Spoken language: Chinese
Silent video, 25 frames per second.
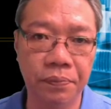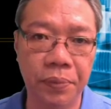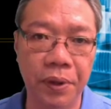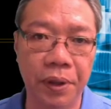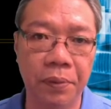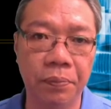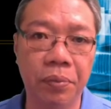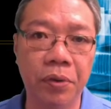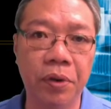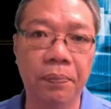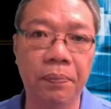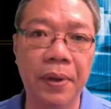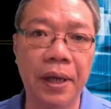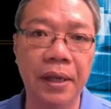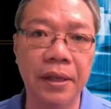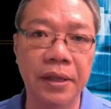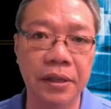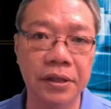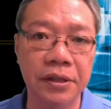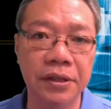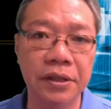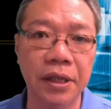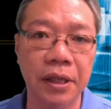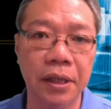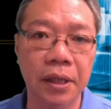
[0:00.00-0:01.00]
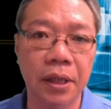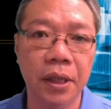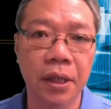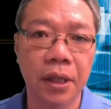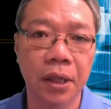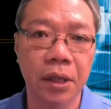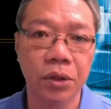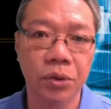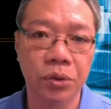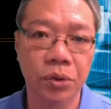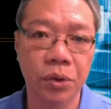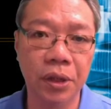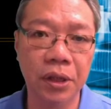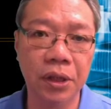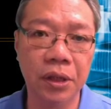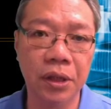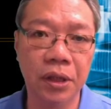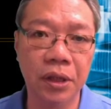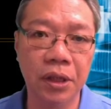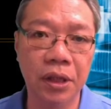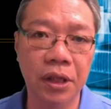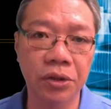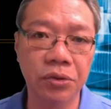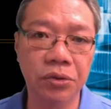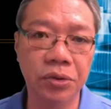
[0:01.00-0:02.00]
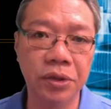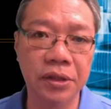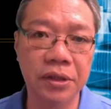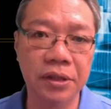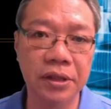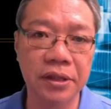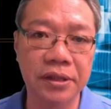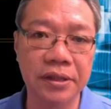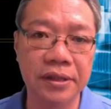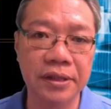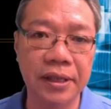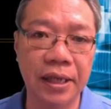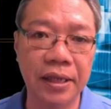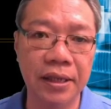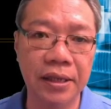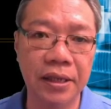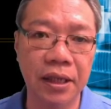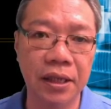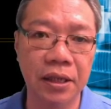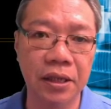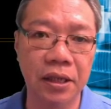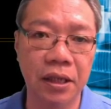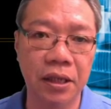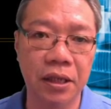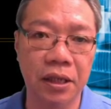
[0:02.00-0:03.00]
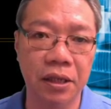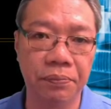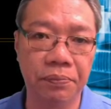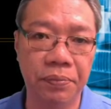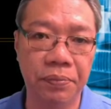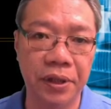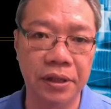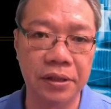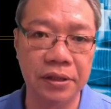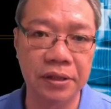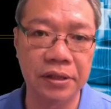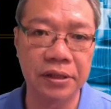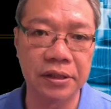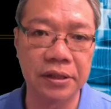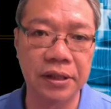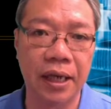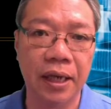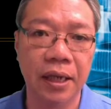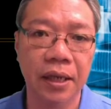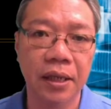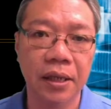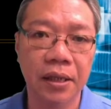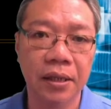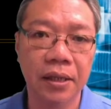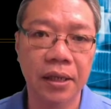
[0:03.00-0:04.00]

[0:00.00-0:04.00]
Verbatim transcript: 贬破半年线，所以呢，连续这三天的一个贬值啊，